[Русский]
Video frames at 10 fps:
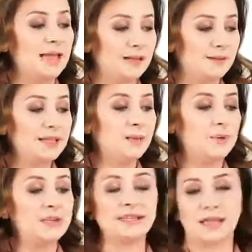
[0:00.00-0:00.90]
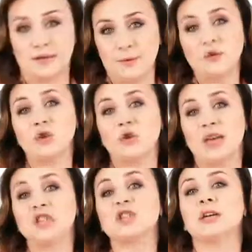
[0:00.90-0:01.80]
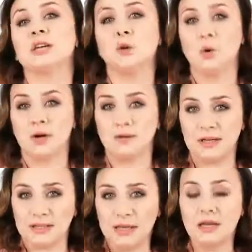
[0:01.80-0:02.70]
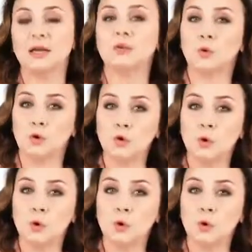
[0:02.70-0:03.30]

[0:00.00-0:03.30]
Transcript: Давайте представим, что наша итоговая цель, которую